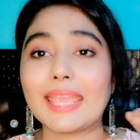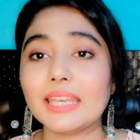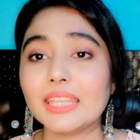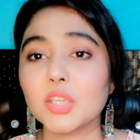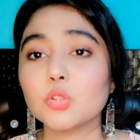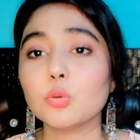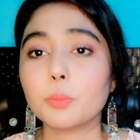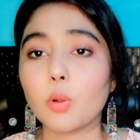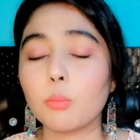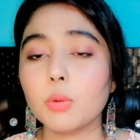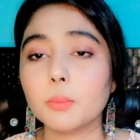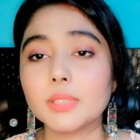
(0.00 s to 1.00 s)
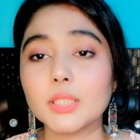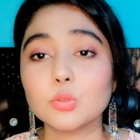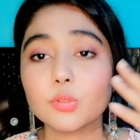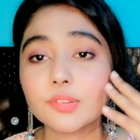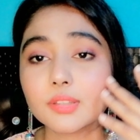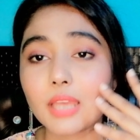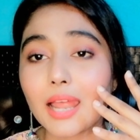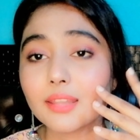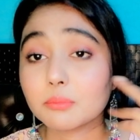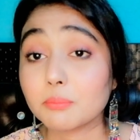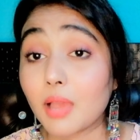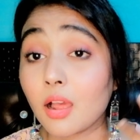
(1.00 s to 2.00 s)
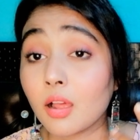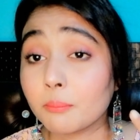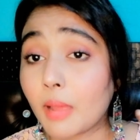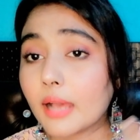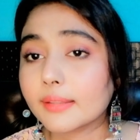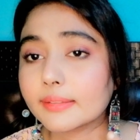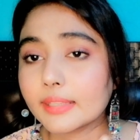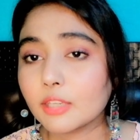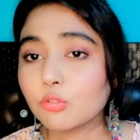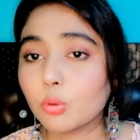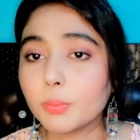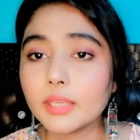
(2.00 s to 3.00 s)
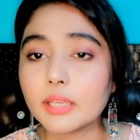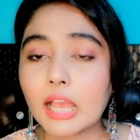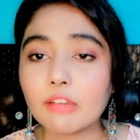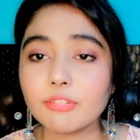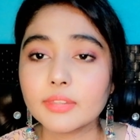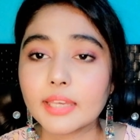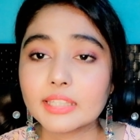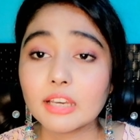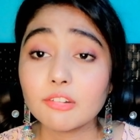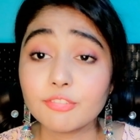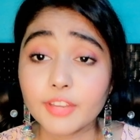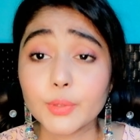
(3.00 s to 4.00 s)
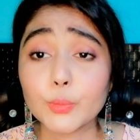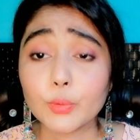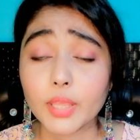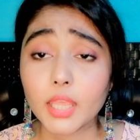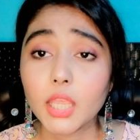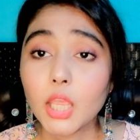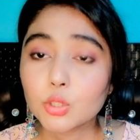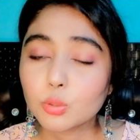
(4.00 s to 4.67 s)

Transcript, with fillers: एक्नी की जो प्रॉब्लम थी जो स्कास मार्क्स थे वो भी काफ़ी ज़्यादा फेड हो गए